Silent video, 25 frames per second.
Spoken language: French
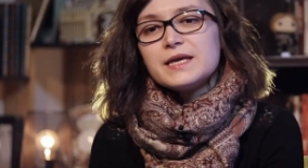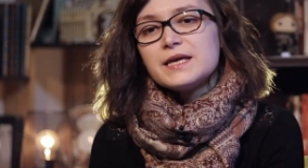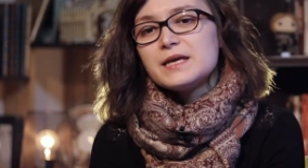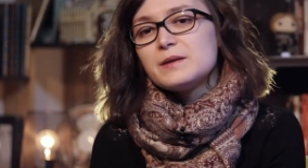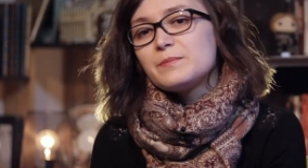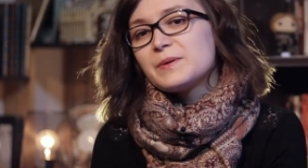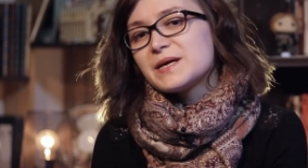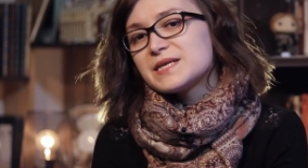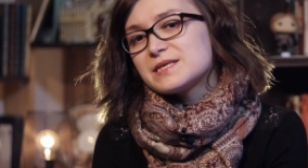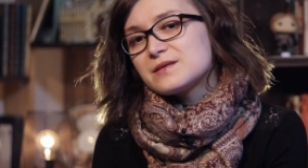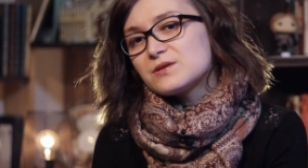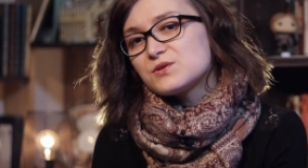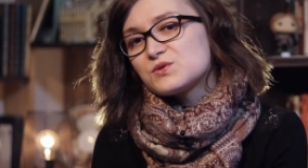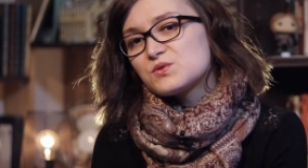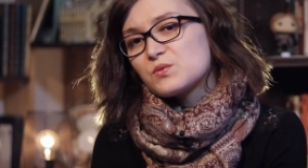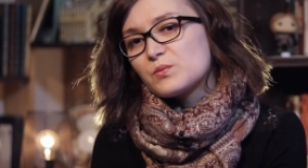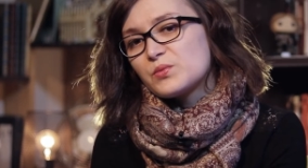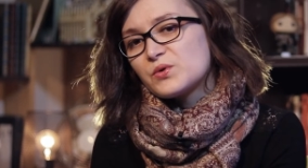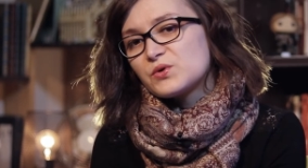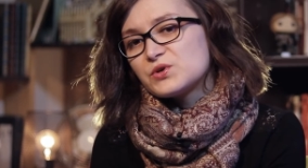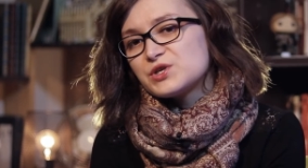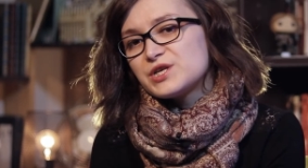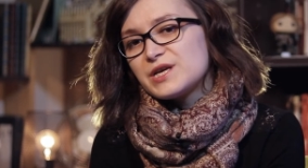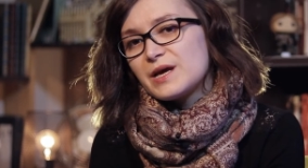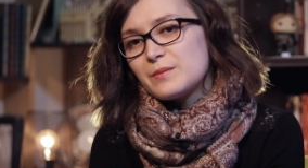Il présente son
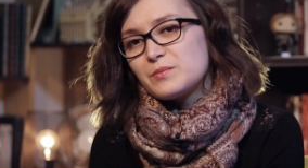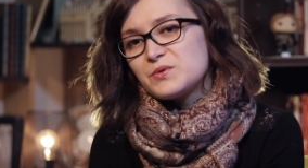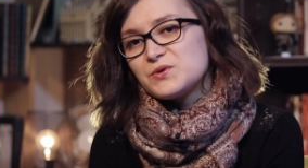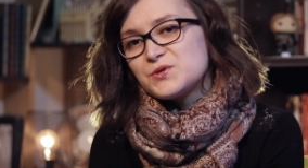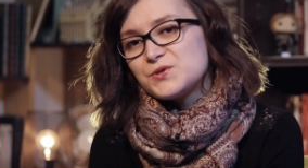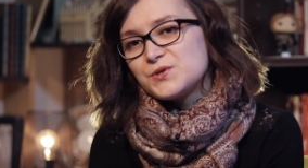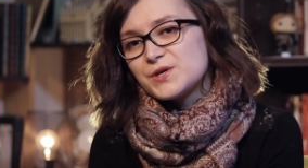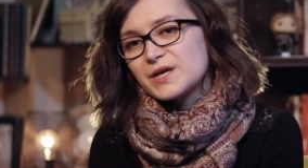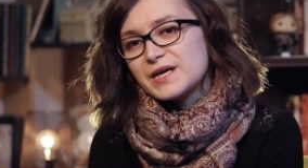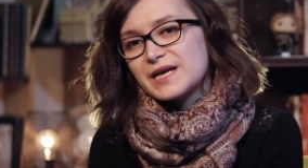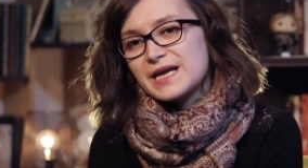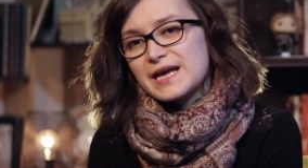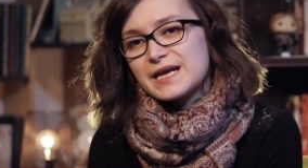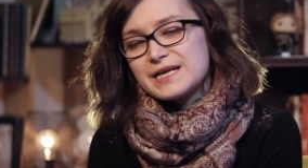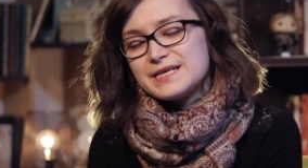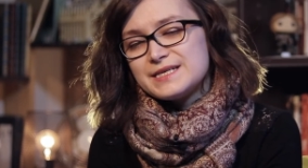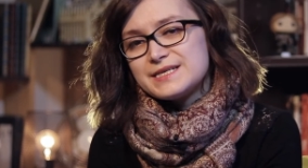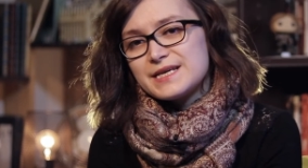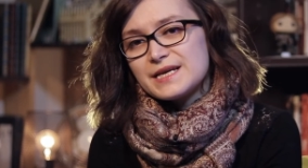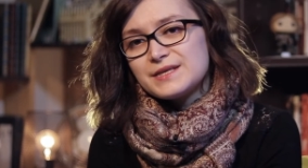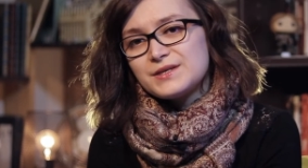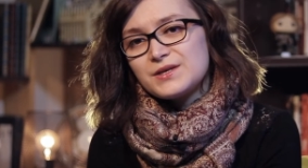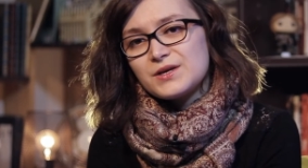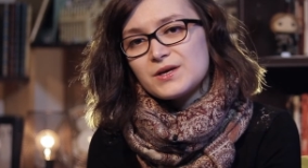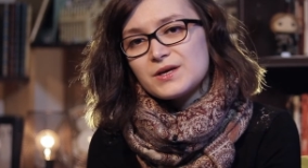projet à plusieurs
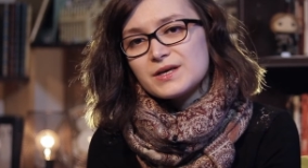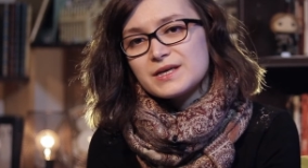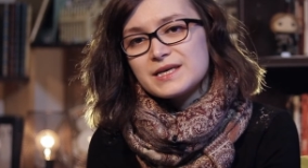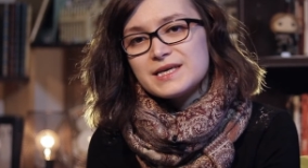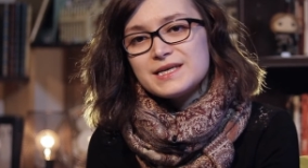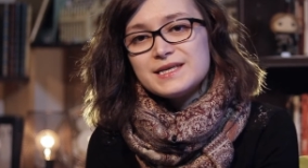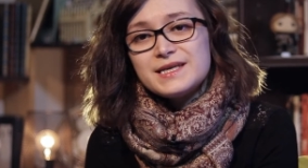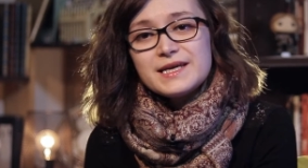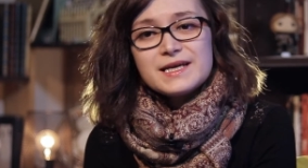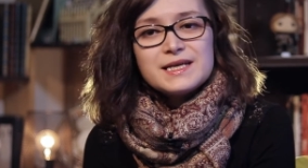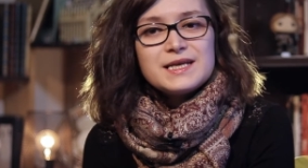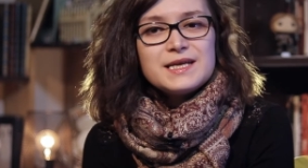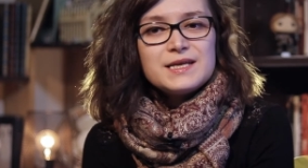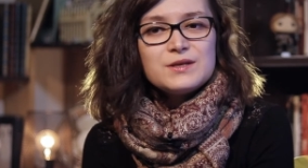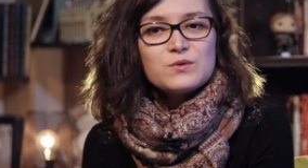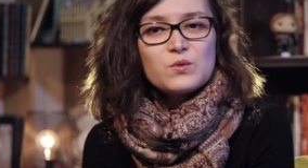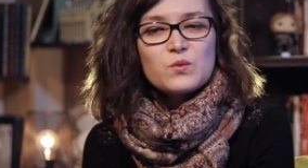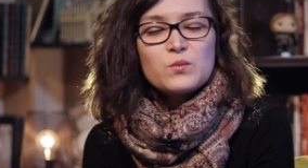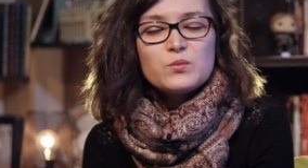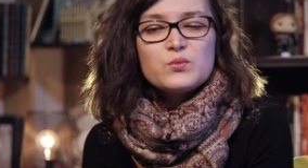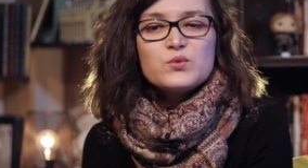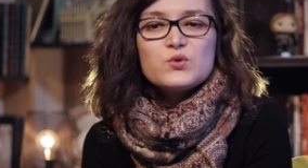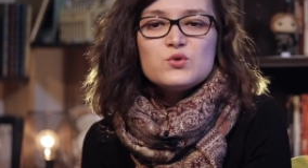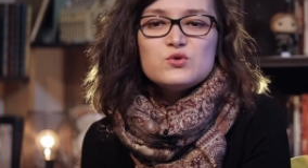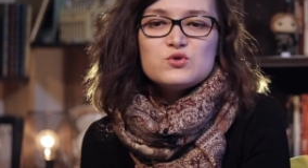réalisateurs qui
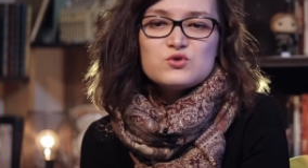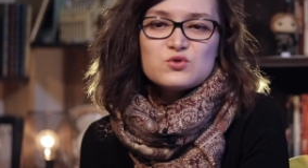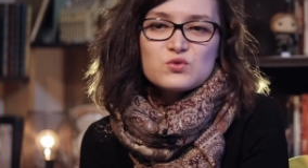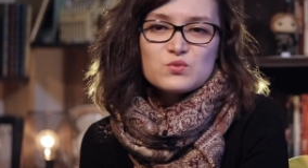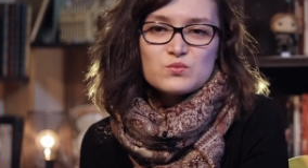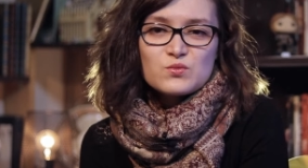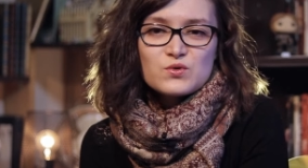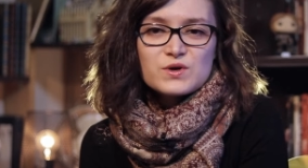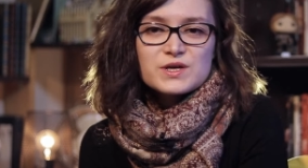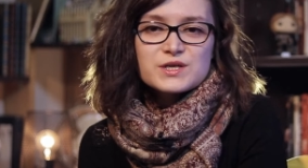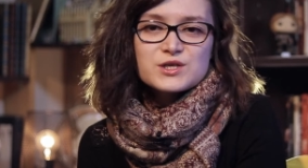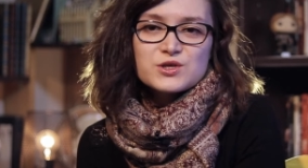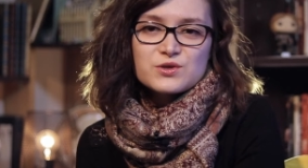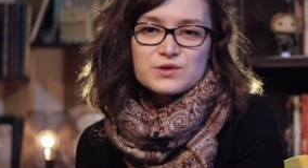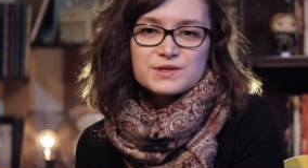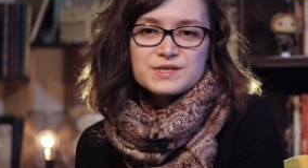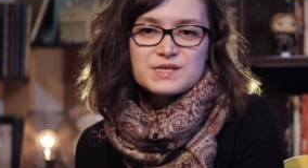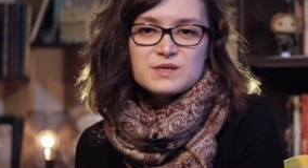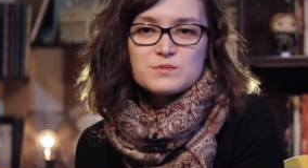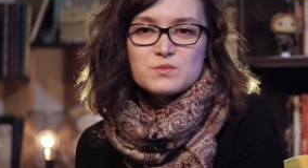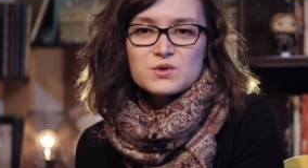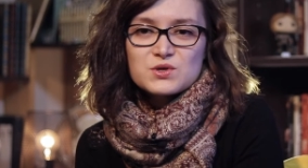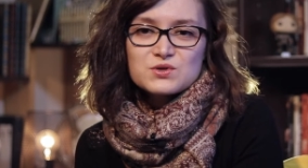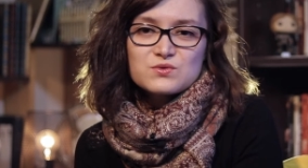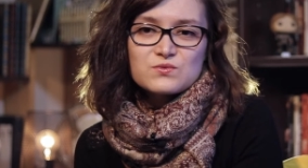déclineront plus ou moins
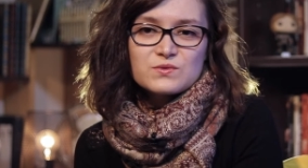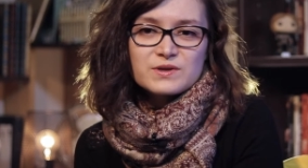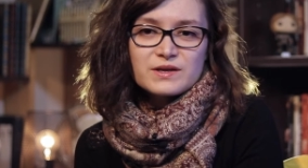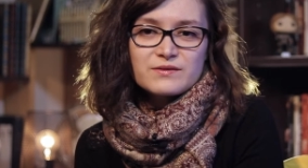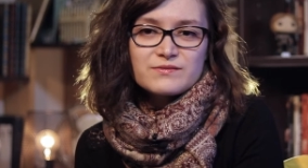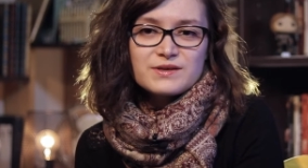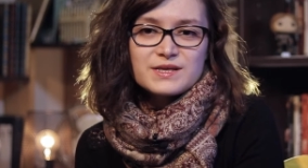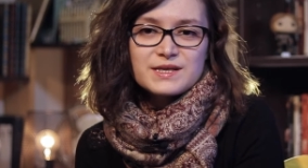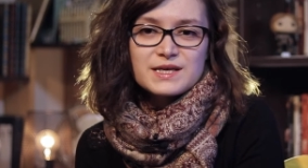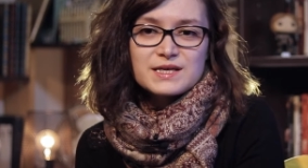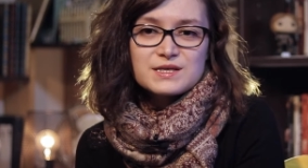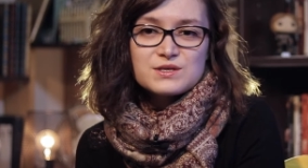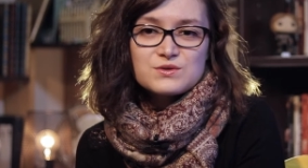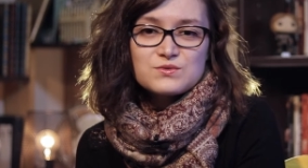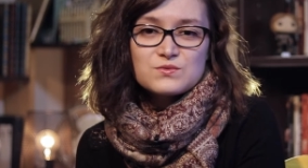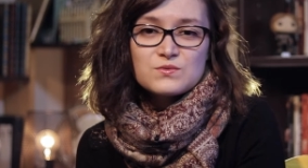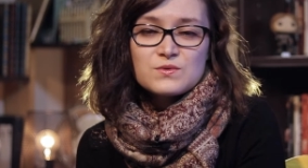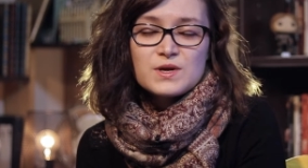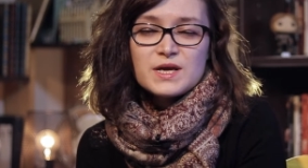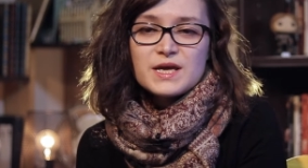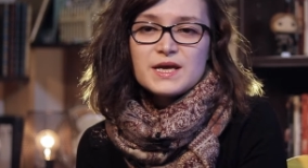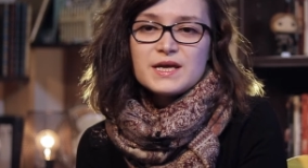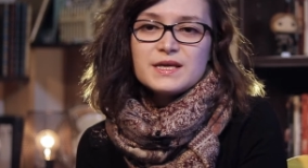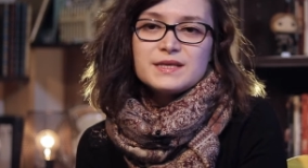gentiment son invitation,